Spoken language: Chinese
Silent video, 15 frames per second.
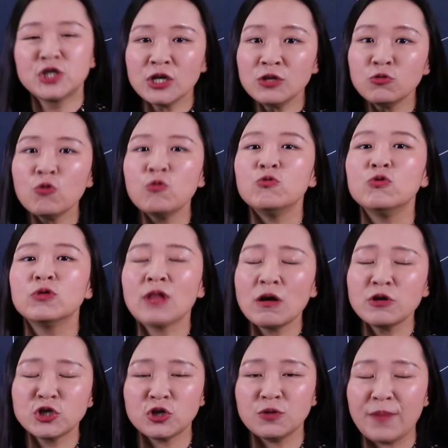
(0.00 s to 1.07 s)
针对于
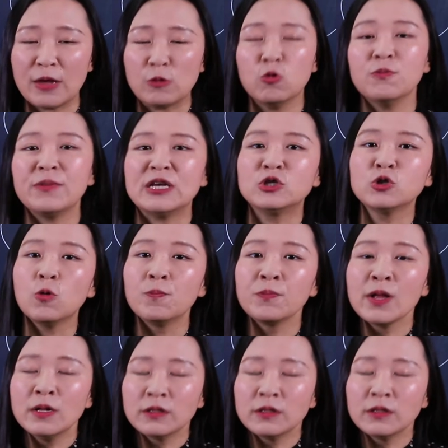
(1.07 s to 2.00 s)
当时美国民众